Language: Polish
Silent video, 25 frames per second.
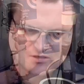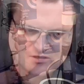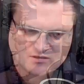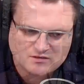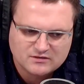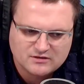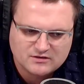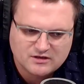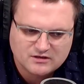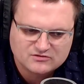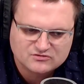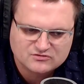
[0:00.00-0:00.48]

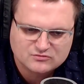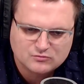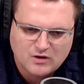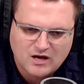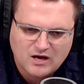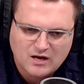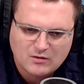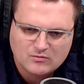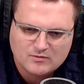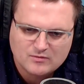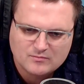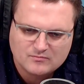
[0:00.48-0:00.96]
jak, jak
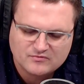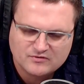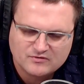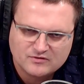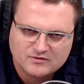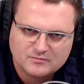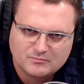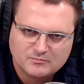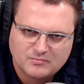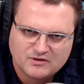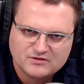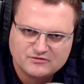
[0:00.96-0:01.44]
słuchałem
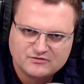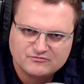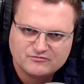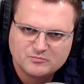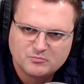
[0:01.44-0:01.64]
e, pani